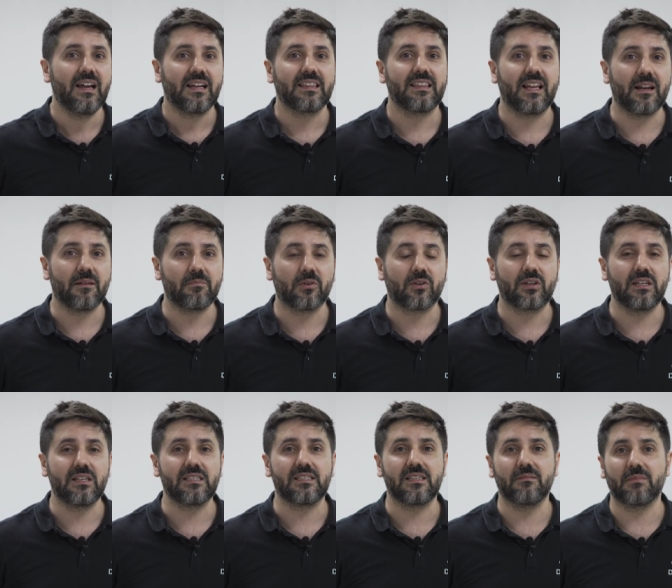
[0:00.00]
delle
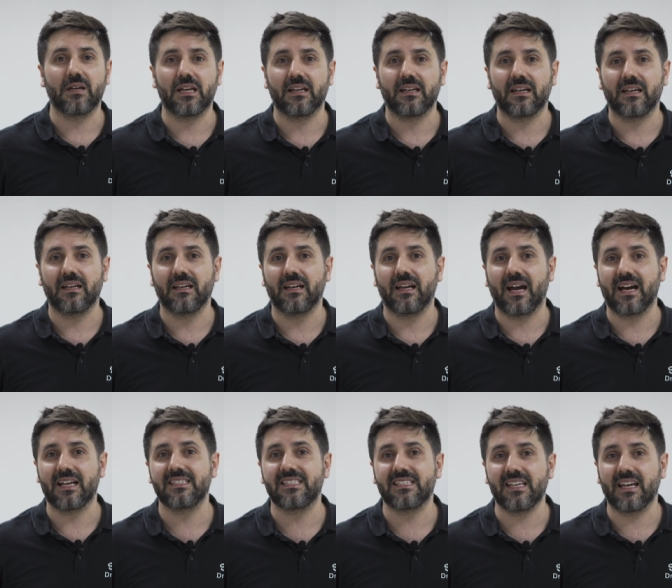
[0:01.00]
pochissime eh,
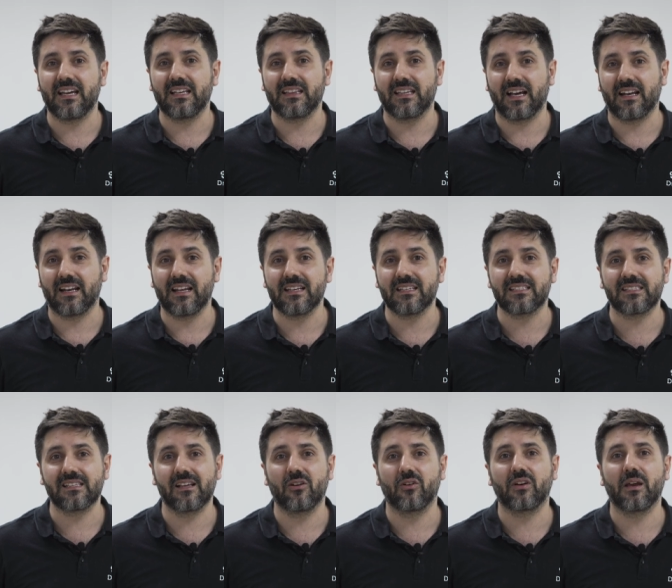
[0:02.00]
aziende
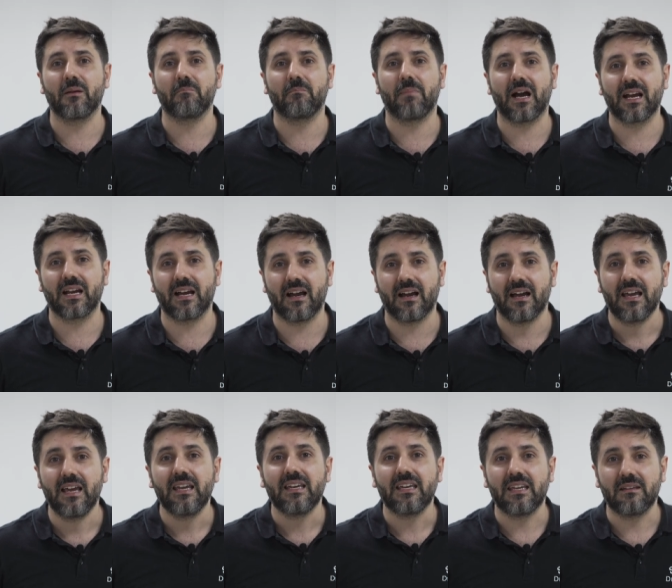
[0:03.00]
all'estero che paga
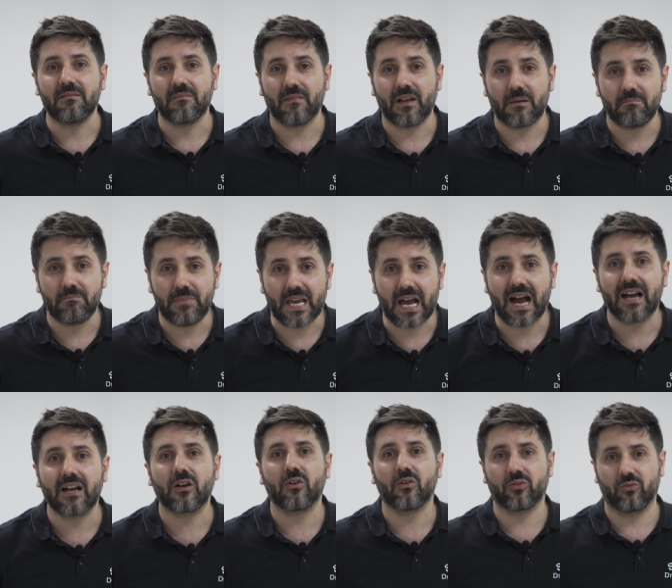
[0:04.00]
in
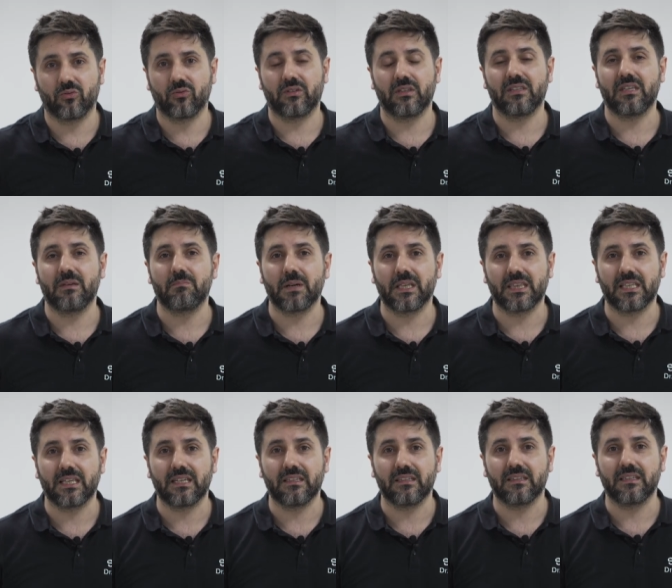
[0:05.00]
bianco tutti i
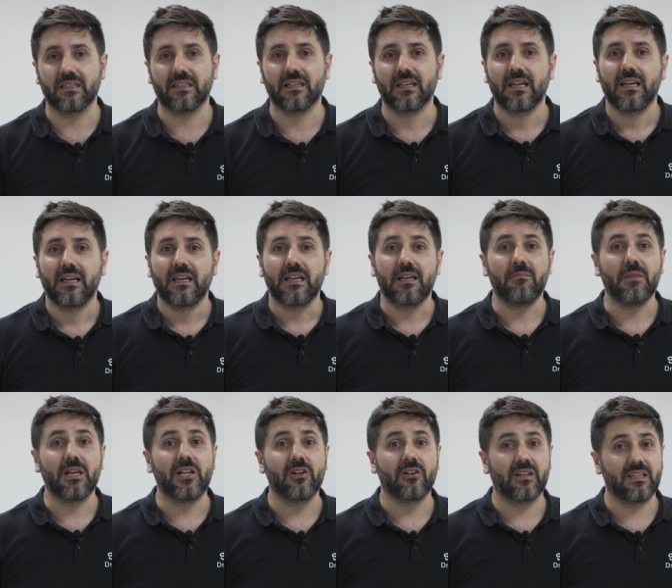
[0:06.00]
dipendenti. I
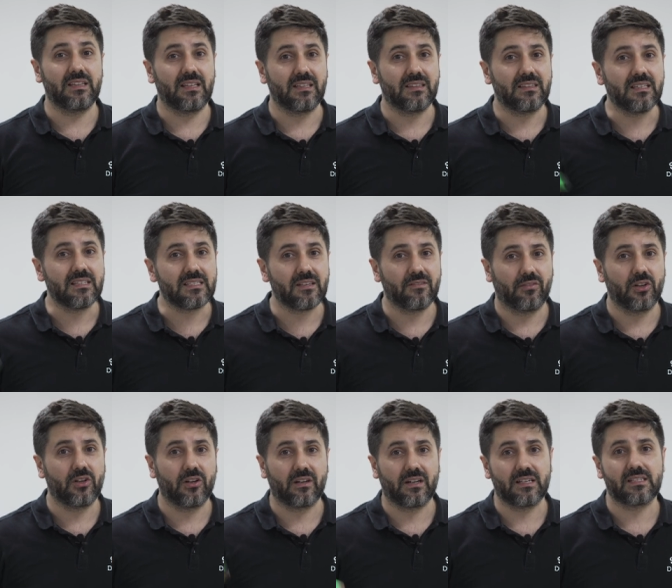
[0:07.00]
migliori dentisti
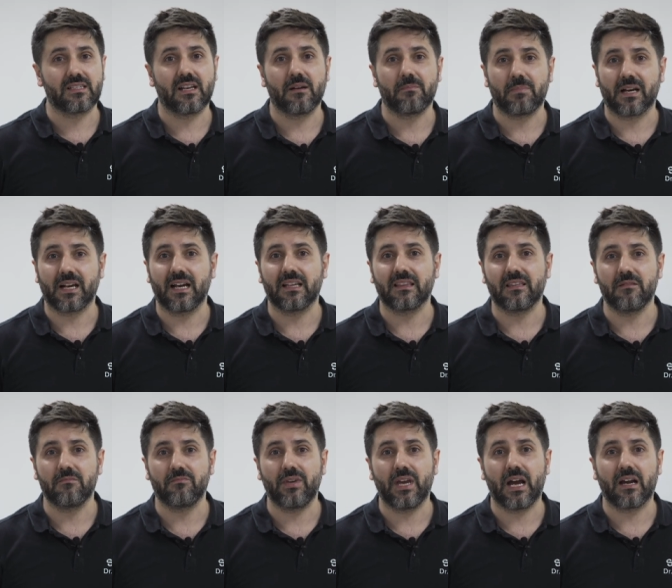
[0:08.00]
vogliono essere pagati
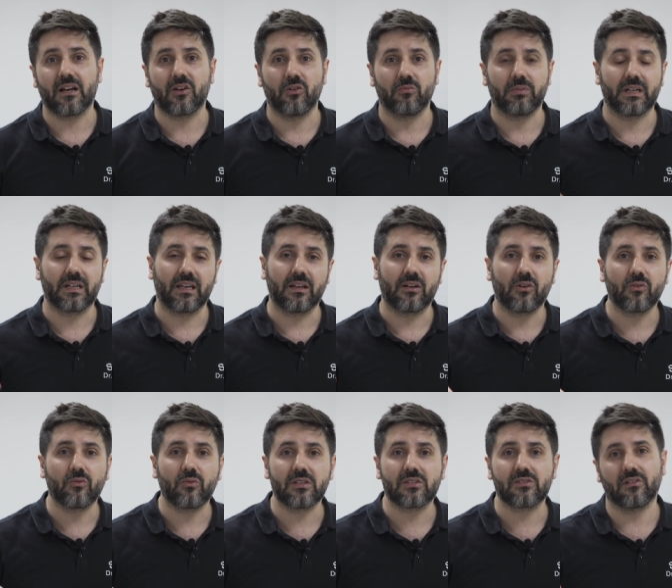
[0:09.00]
in bianco perché con
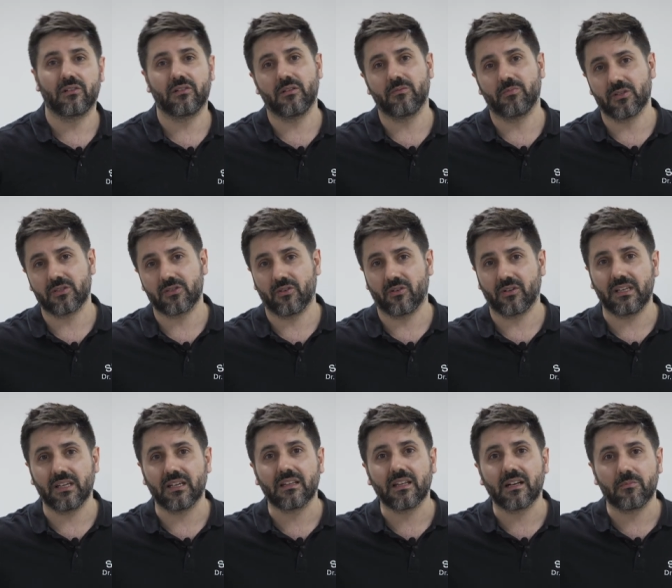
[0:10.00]
quei soldi possono
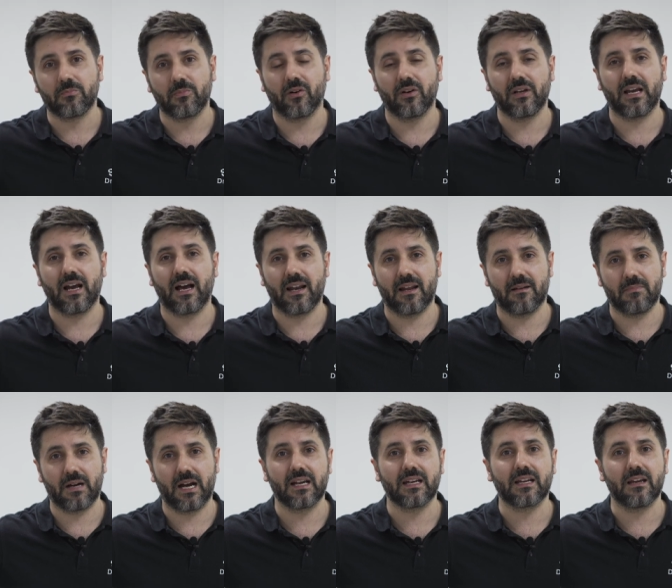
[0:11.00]
chiedere poi alla
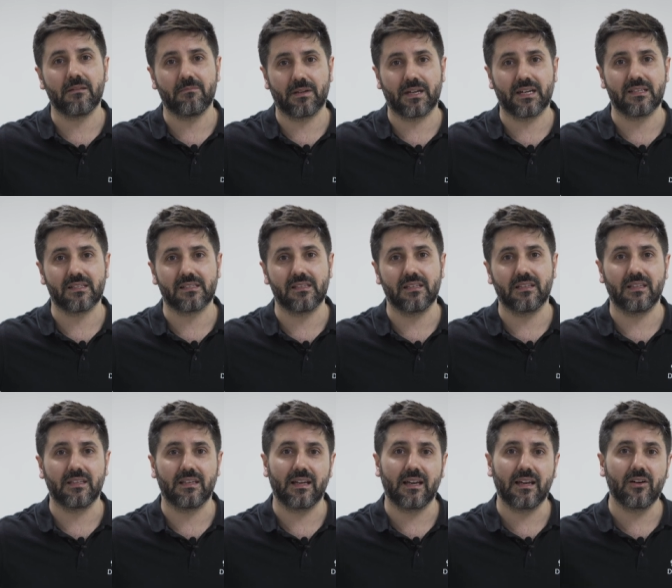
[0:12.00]
banca i
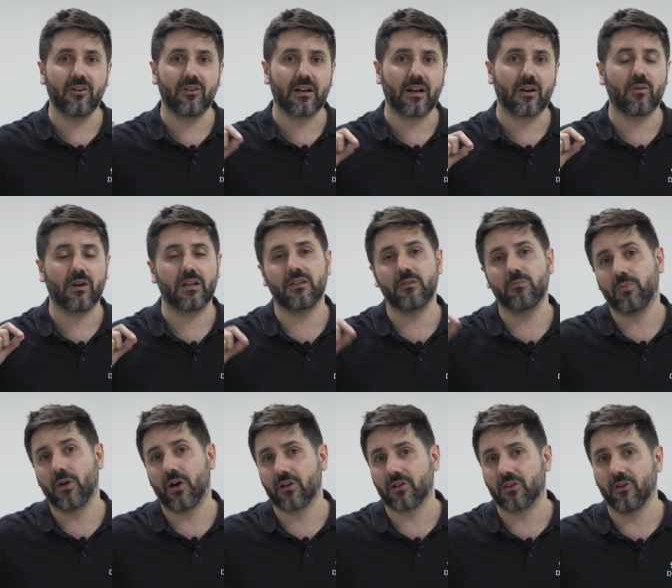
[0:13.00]
prestiti e ora qua ti
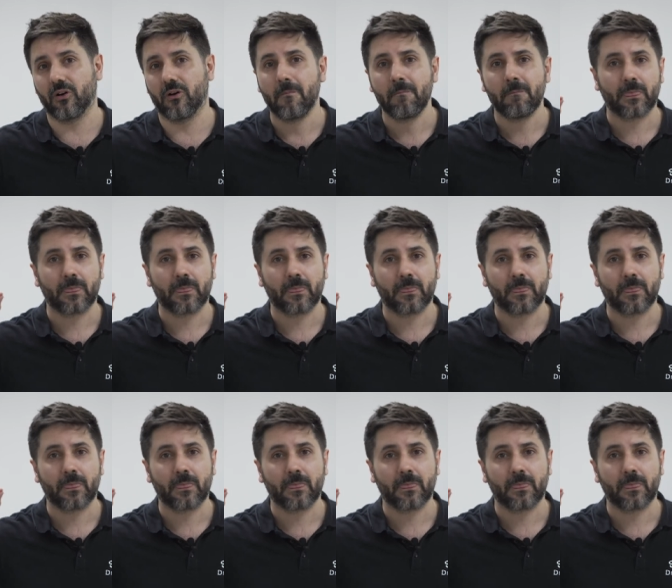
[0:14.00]
porto